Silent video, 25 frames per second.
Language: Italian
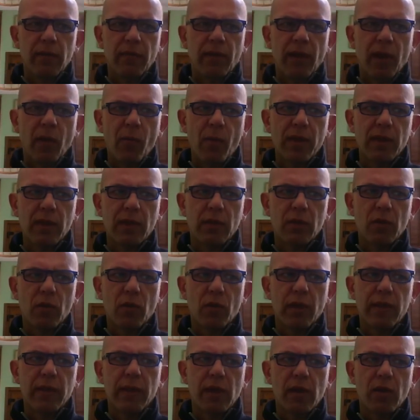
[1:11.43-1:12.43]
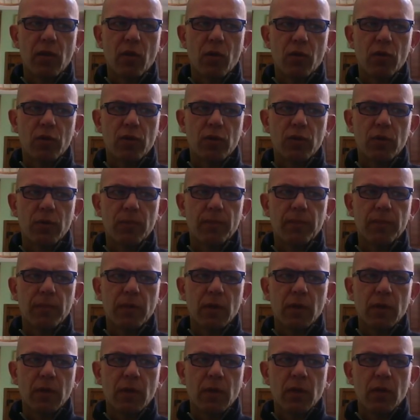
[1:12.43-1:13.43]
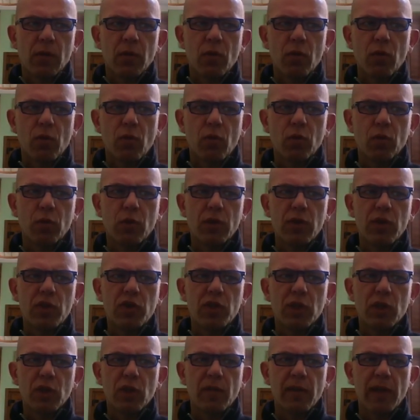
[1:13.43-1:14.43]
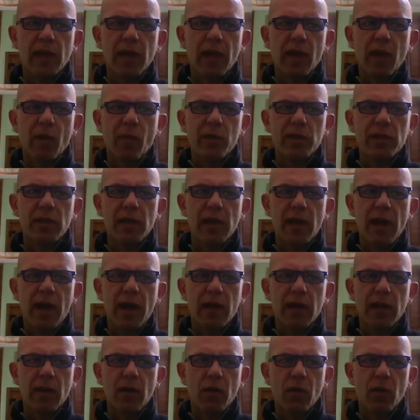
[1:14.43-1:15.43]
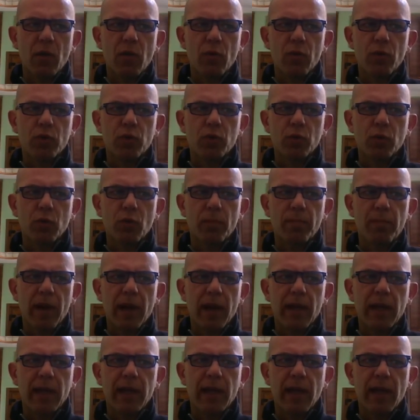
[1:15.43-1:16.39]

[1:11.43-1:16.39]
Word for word: Concludo dicendovi che in questi anni ho conosciuto parecchi analisti, ho visto i loro webinar,